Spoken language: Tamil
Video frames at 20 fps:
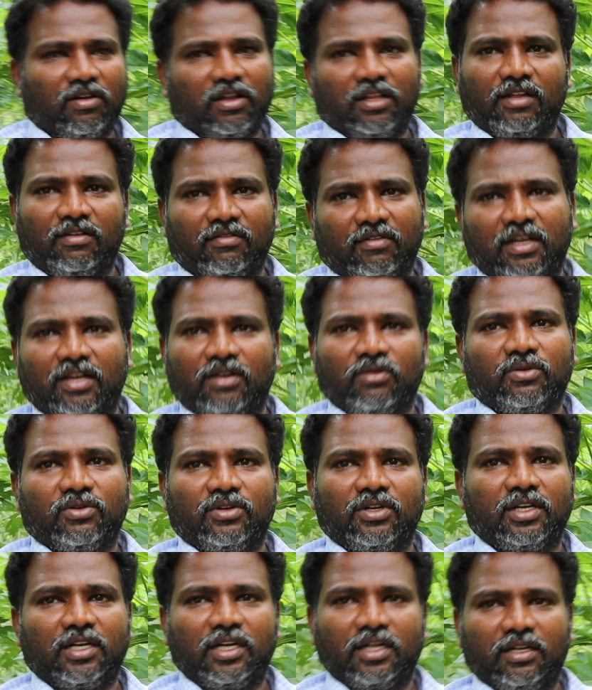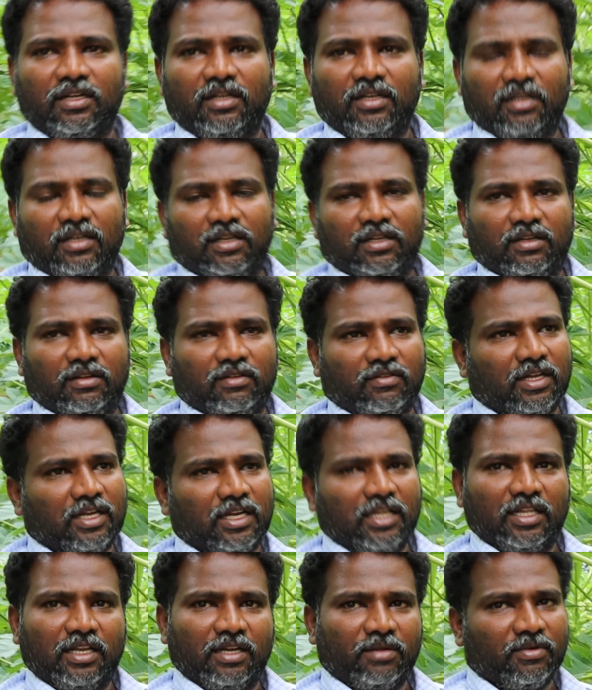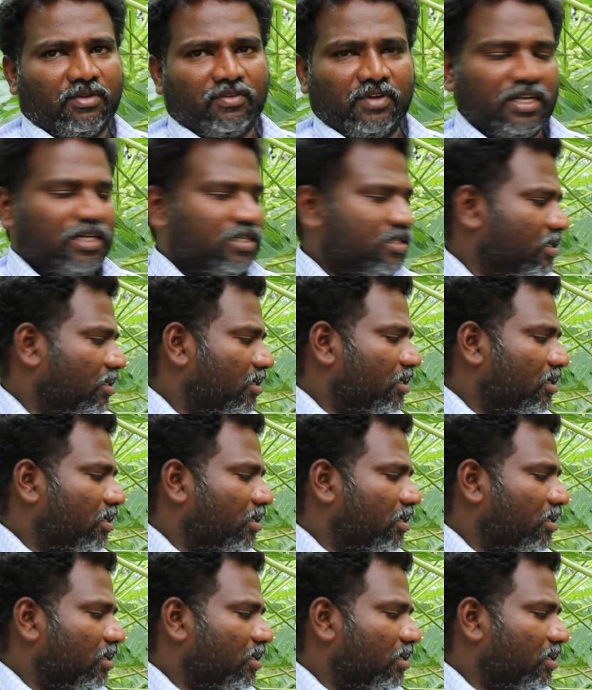அவ்வளோதான் வேறு ஒன்றும் இல்லை ஓகே வேற எதுலையுமே வைரஸ்